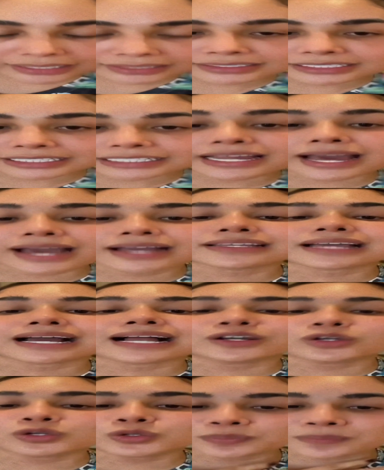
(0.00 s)

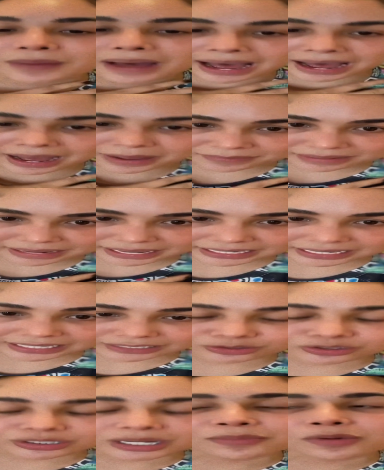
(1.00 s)
setidaknya lu paham lah ya
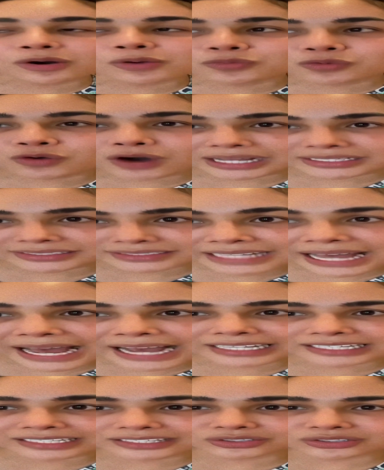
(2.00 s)
sudah mau puasa
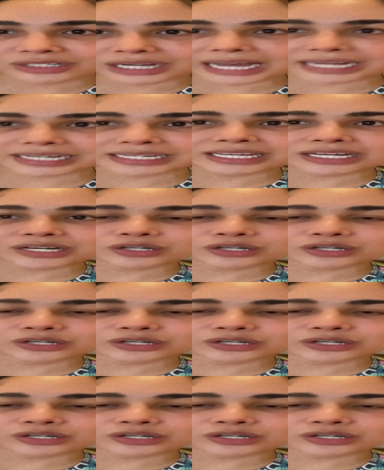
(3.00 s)
gitu kan